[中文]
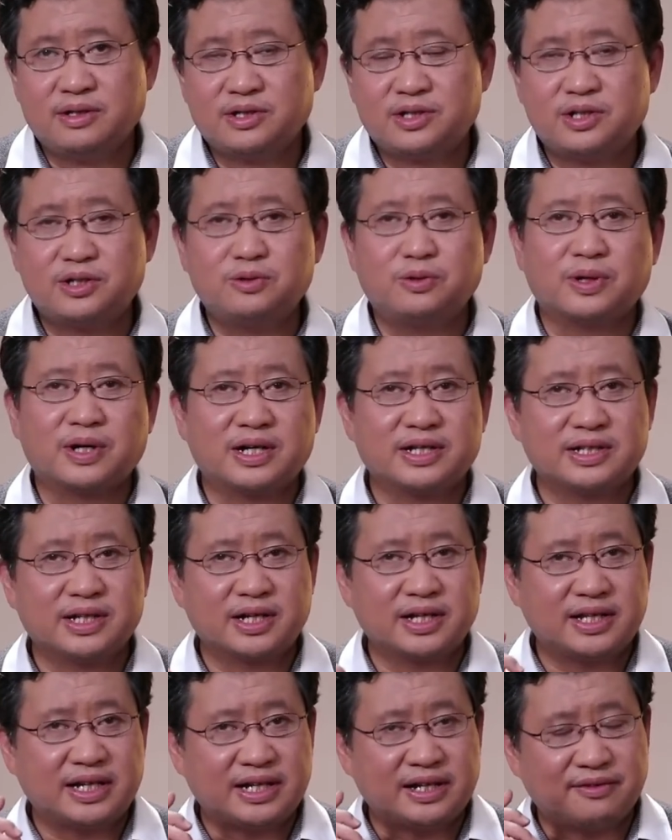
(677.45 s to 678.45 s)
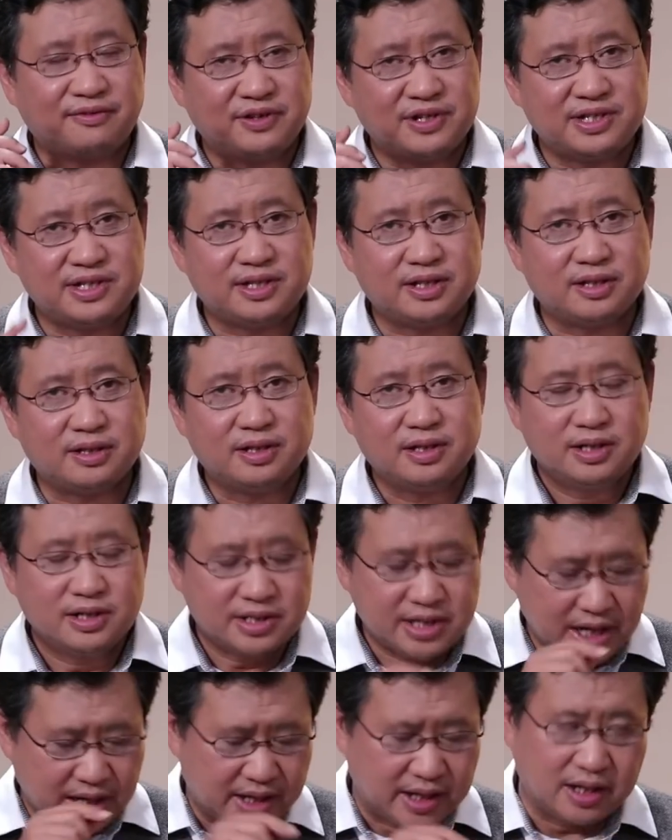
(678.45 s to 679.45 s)
正如我刚才跟大家分析的，
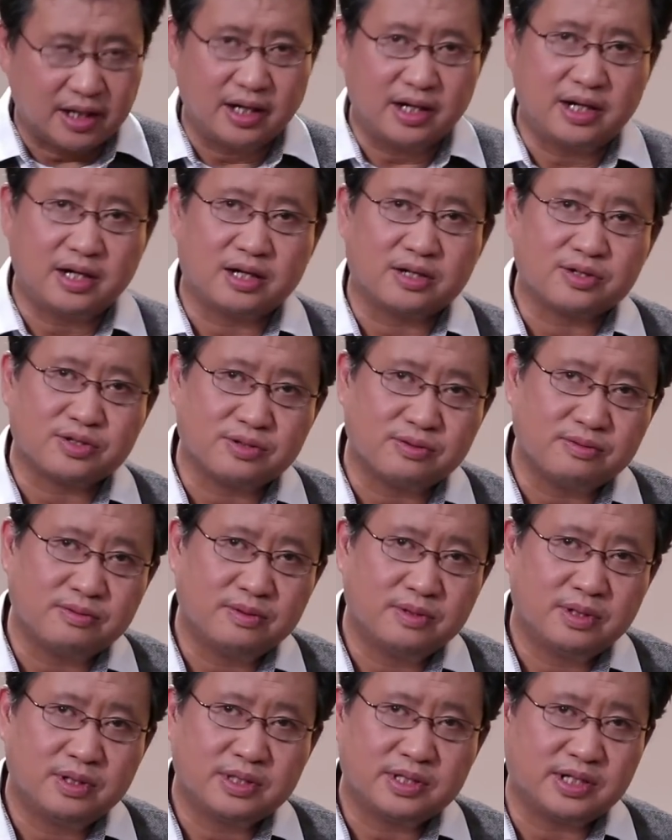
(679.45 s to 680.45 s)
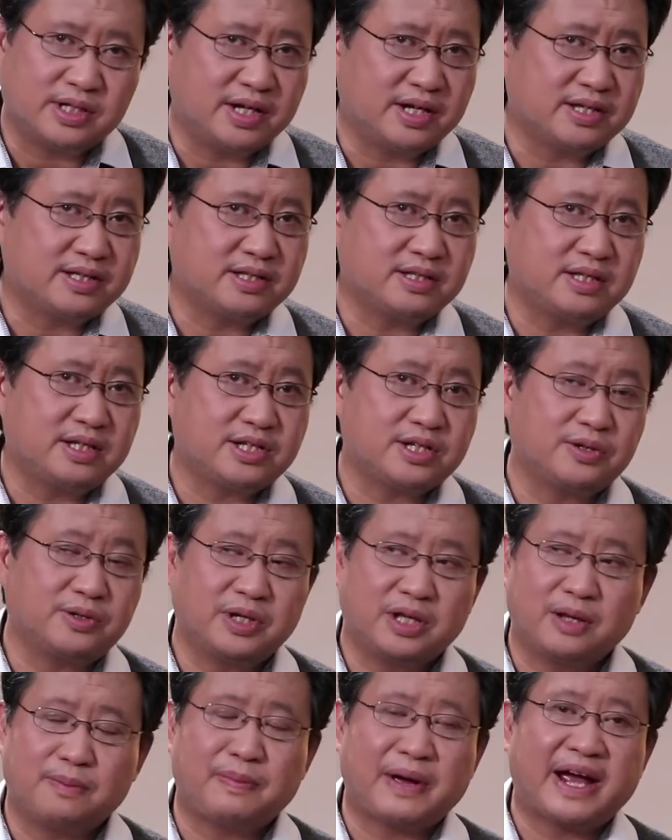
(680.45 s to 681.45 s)
占领了赫尔松，泽连斯基手
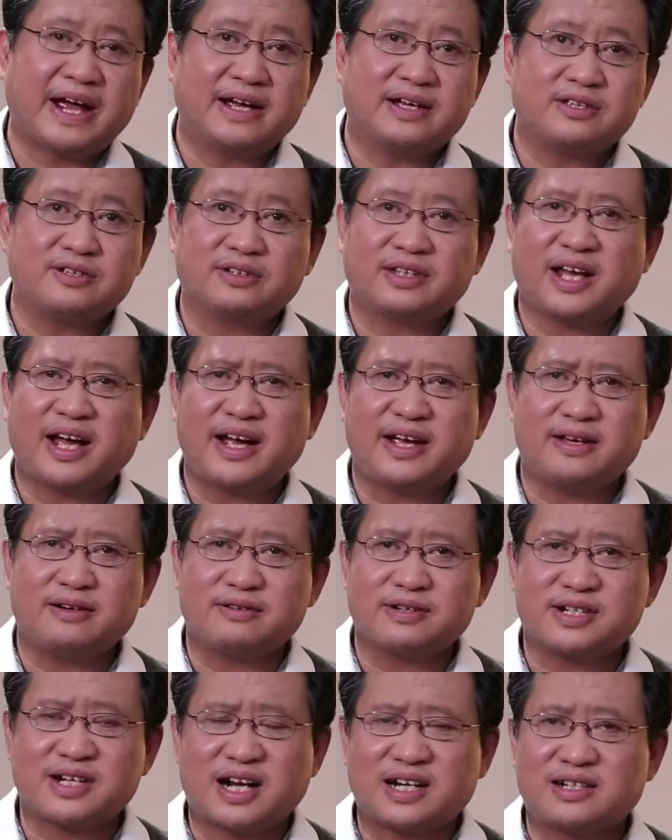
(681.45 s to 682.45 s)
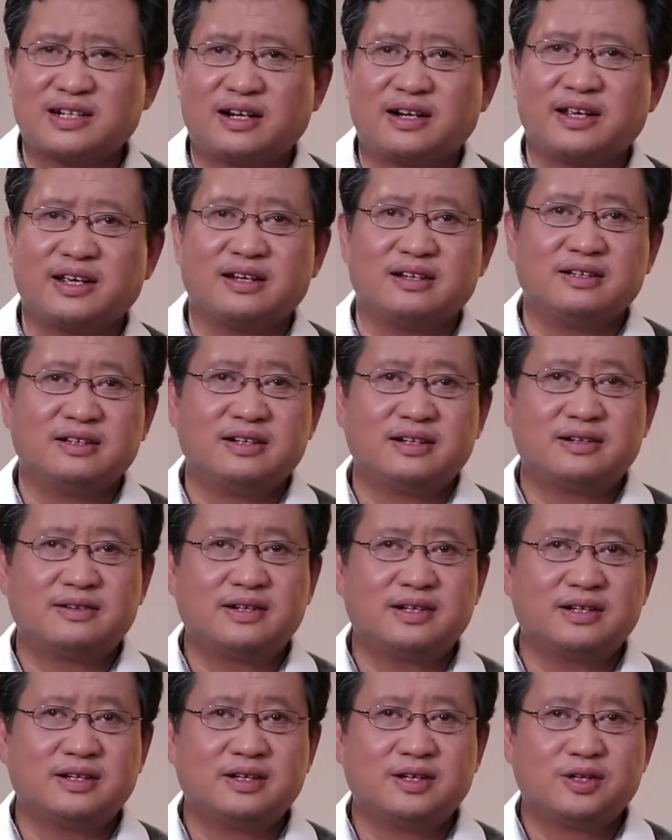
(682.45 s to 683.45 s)
里的牌就太有杀伤力了，是
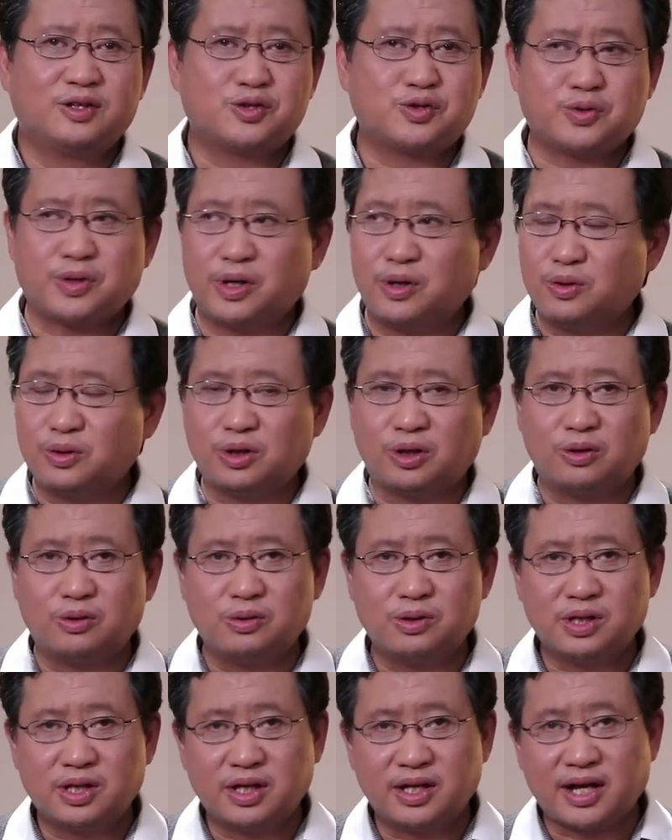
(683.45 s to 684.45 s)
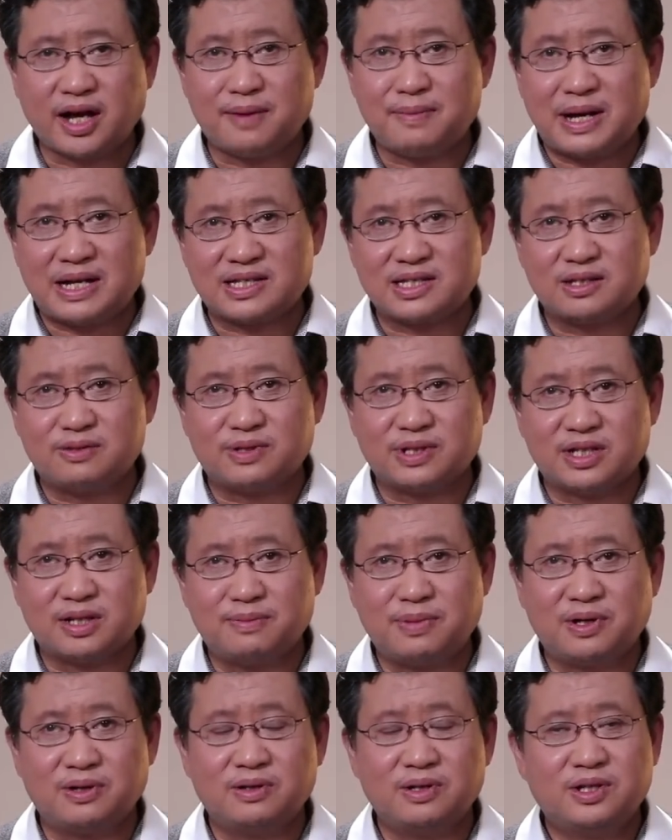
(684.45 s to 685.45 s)
吧？水龙头和海马斯火
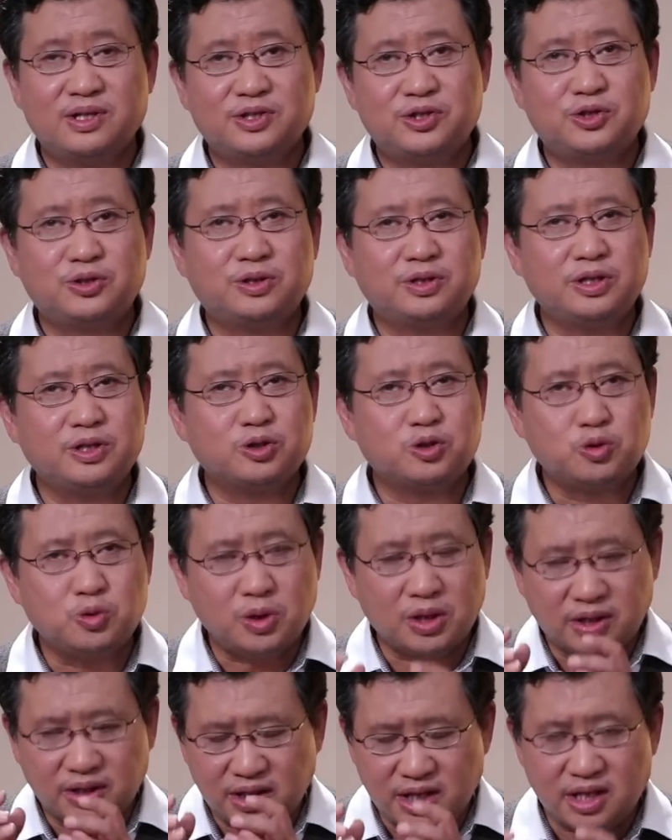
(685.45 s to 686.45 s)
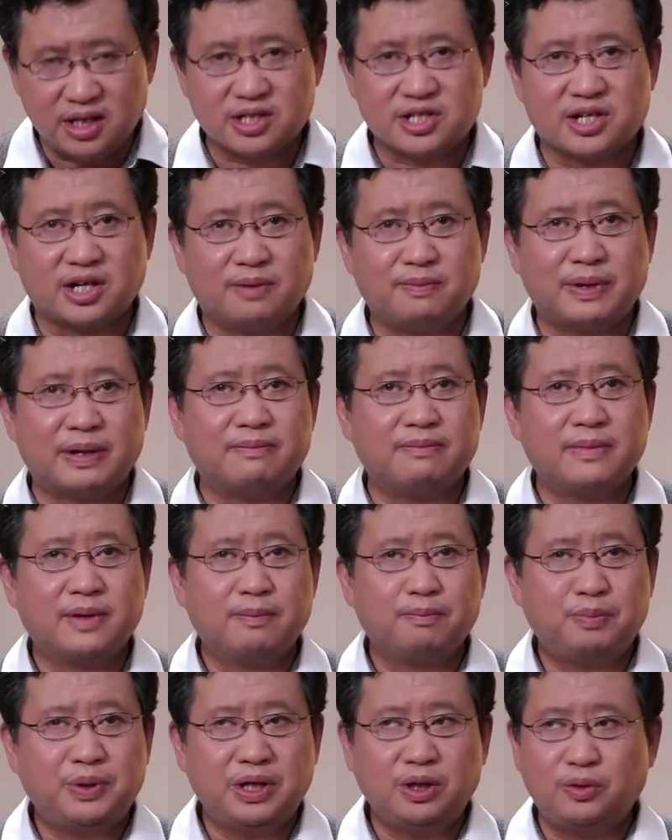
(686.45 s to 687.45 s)
箭炮就能用最低的成本
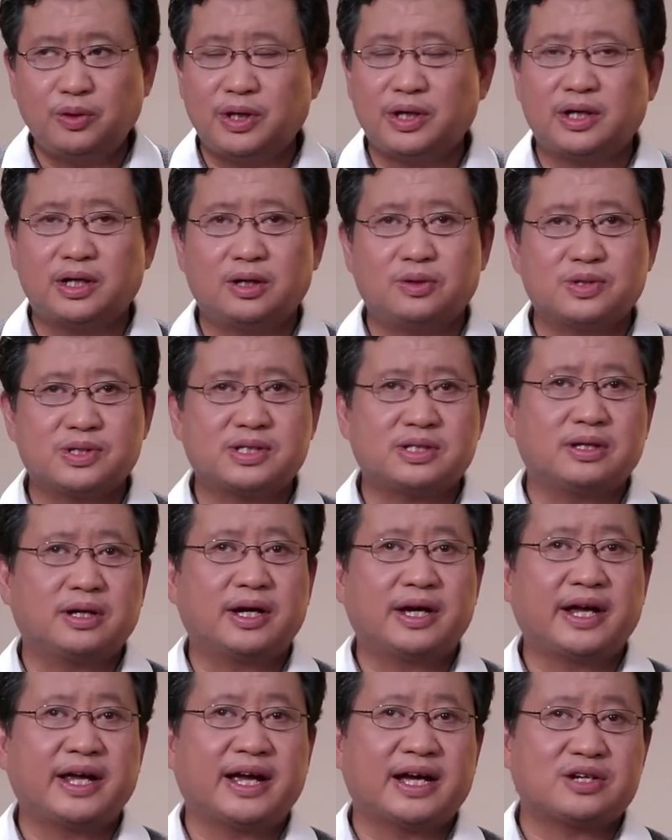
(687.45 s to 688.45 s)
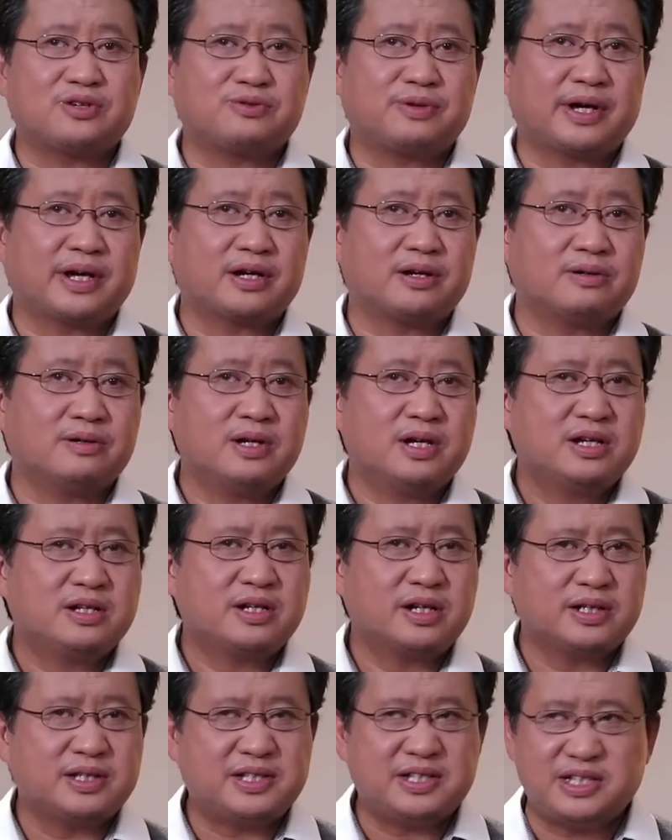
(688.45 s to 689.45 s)
逼退俄罗斯黑海出海口
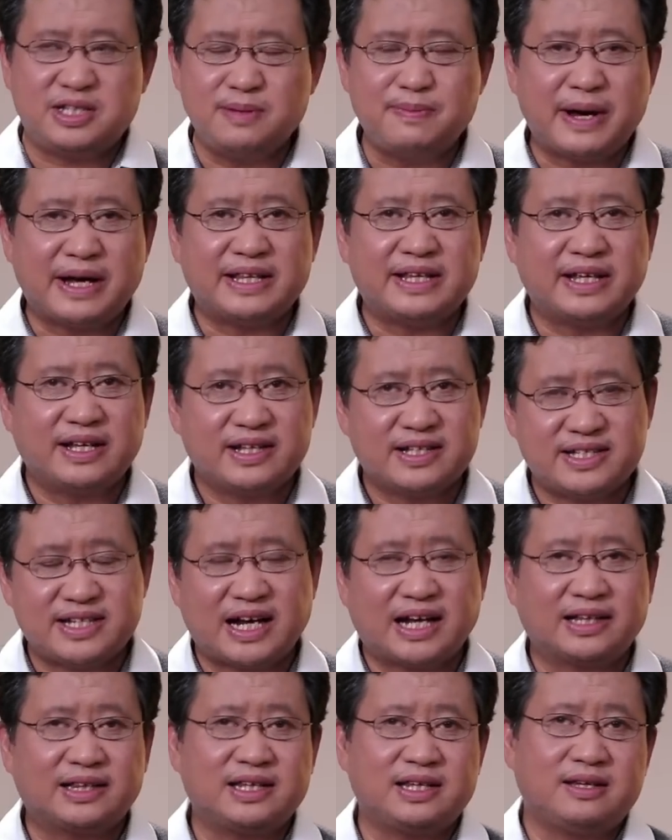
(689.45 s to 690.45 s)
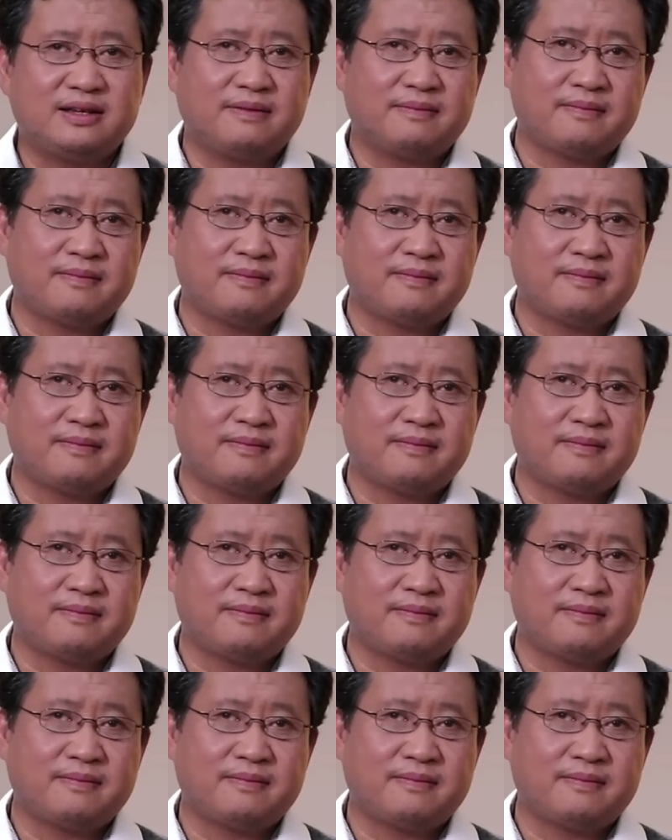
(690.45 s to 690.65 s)
这个几百年的家底。